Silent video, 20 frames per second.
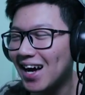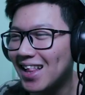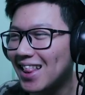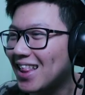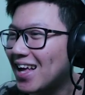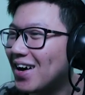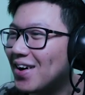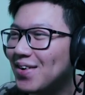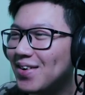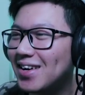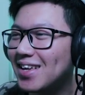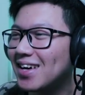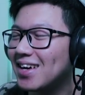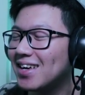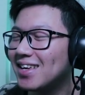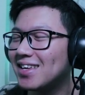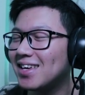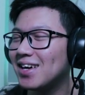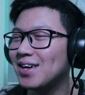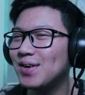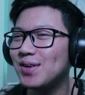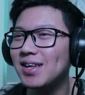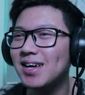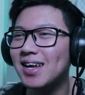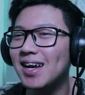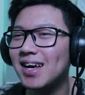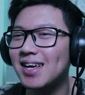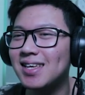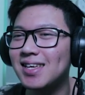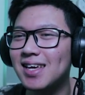nggak tahu nih Sehun
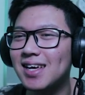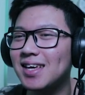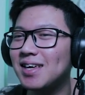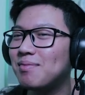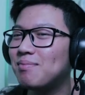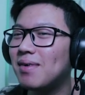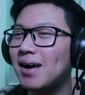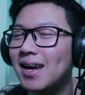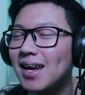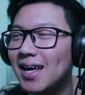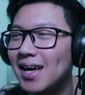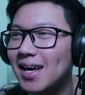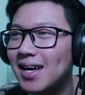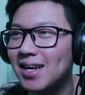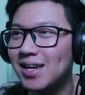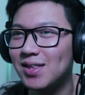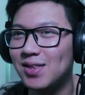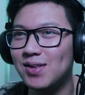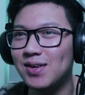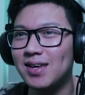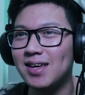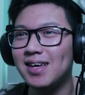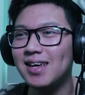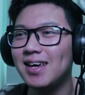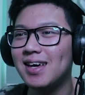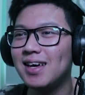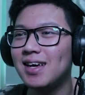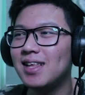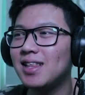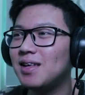ngerasa gimana gitu
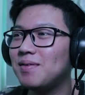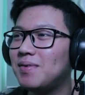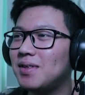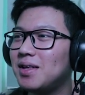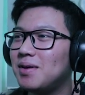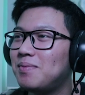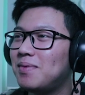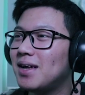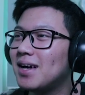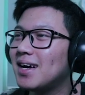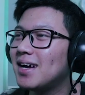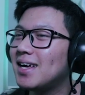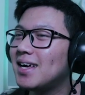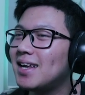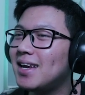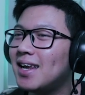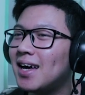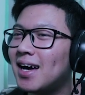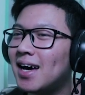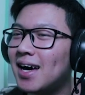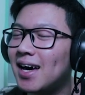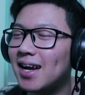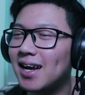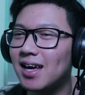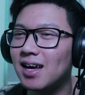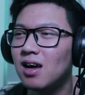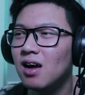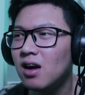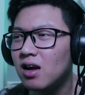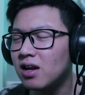tiba-tiba ngehindar
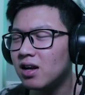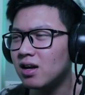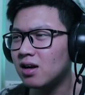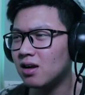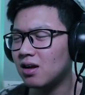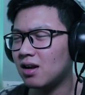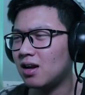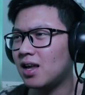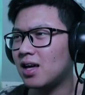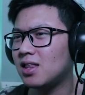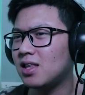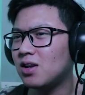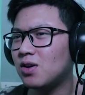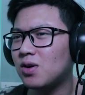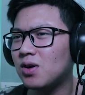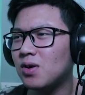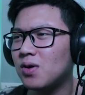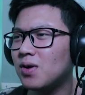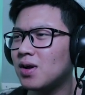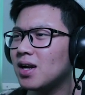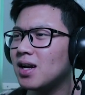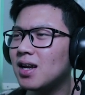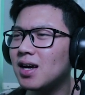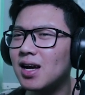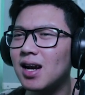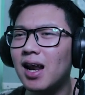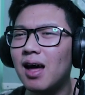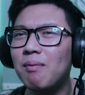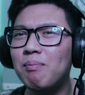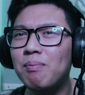ya nih ngeliatin orang-orang ini
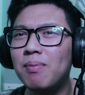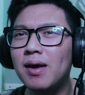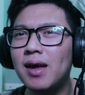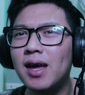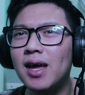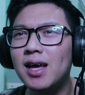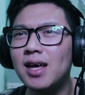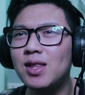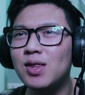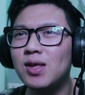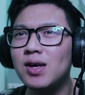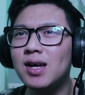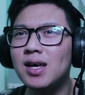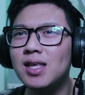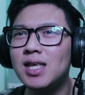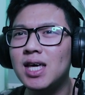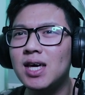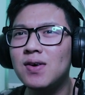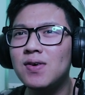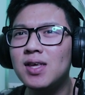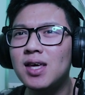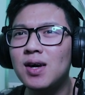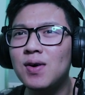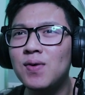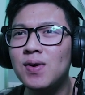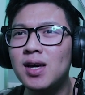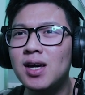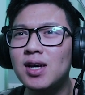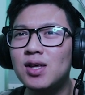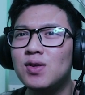kenapa gitu kan
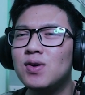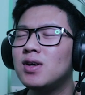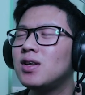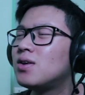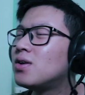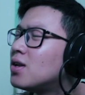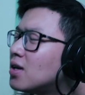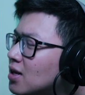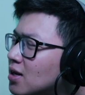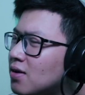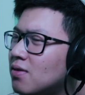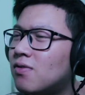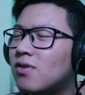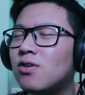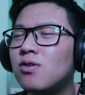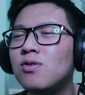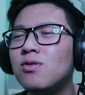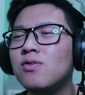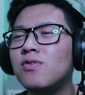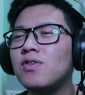cewek-cewek gitu kan udah nih perlu